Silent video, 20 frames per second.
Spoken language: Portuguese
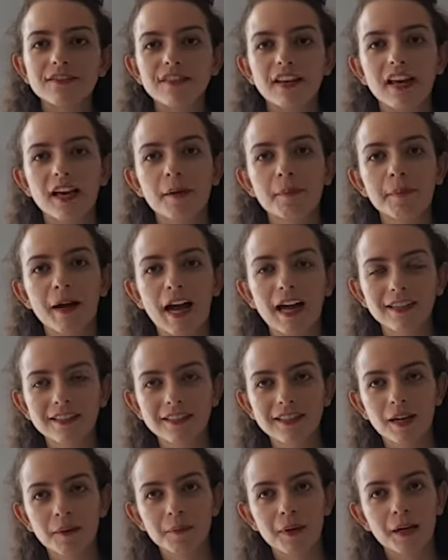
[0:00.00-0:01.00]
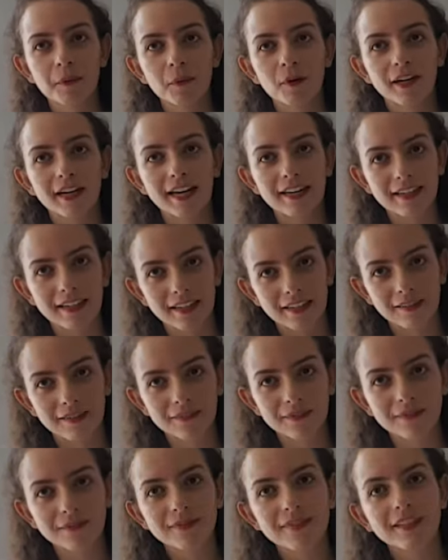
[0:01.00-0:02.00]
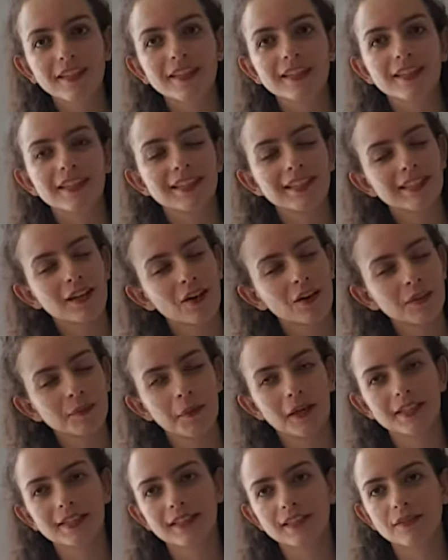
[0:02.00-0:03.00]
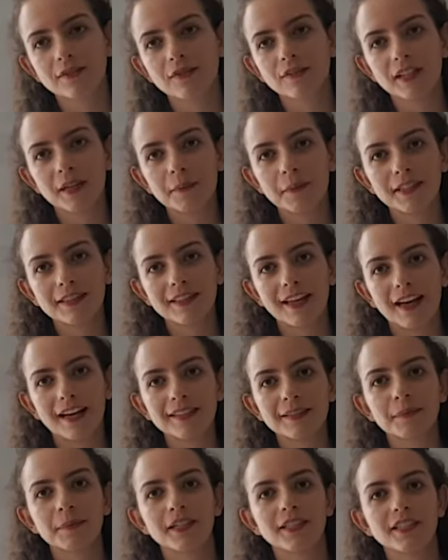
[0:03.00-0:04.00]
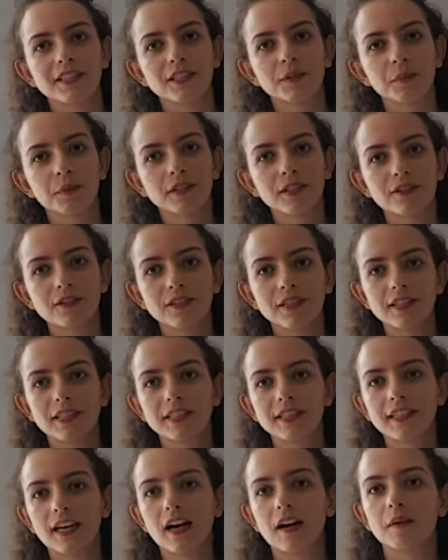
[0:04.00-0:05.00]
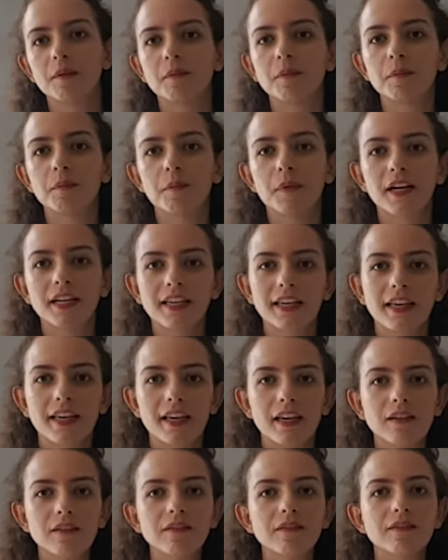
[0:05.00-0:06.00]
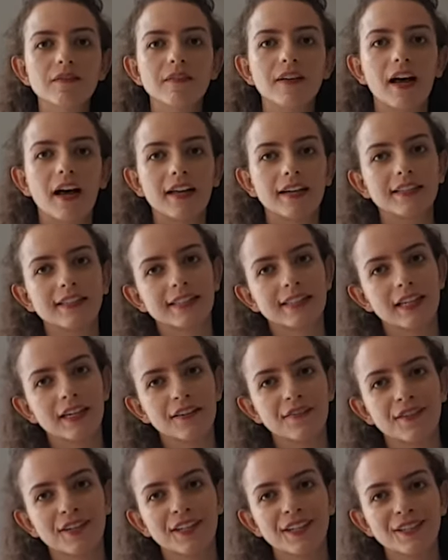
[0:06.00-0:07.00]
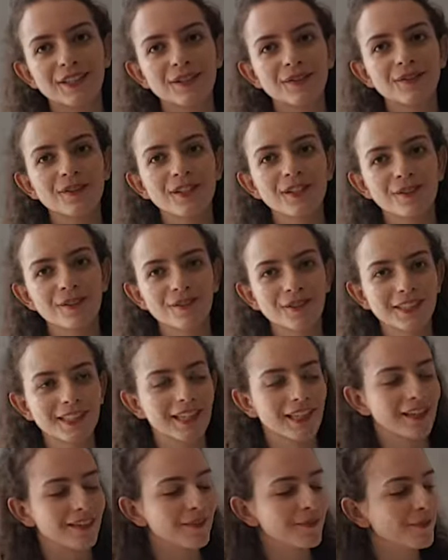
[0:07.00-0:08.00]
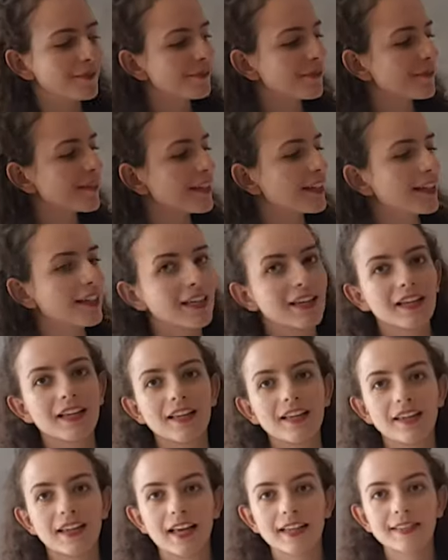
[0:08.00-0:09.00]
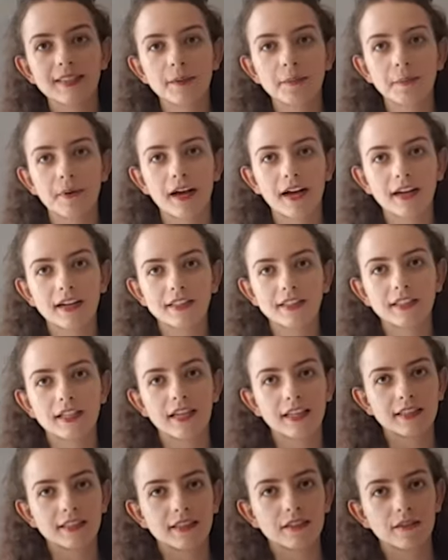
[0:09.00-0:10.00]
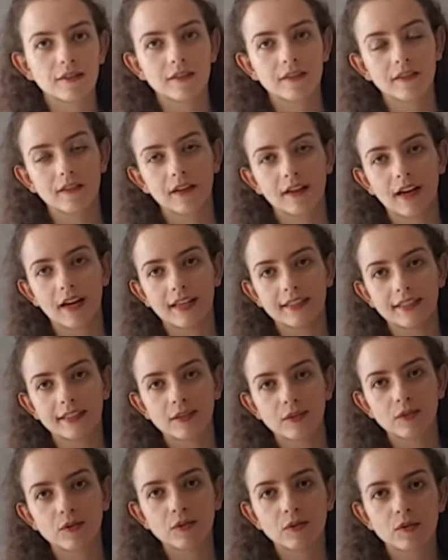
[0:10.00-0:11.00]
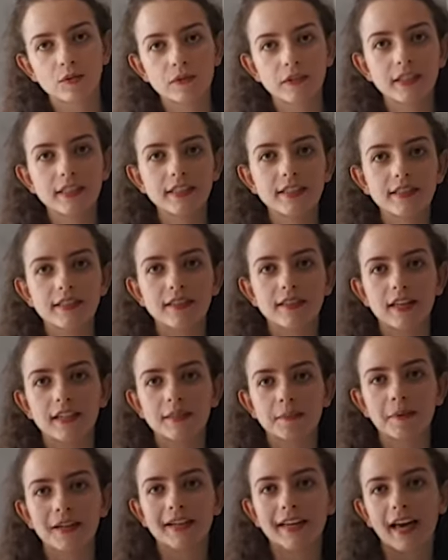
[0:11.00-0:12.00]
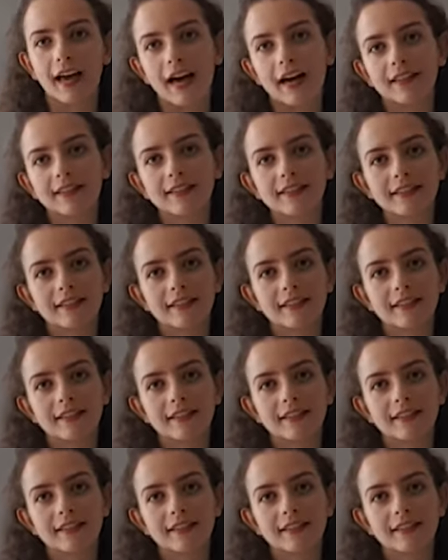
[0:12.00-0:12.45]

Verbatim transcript: vem a parte da marmoraria, que são as peças fundamentais para a gente poder utilizar banheiro, área de serviço e cozinha. Nessa parte entram as estruturas das bancadas,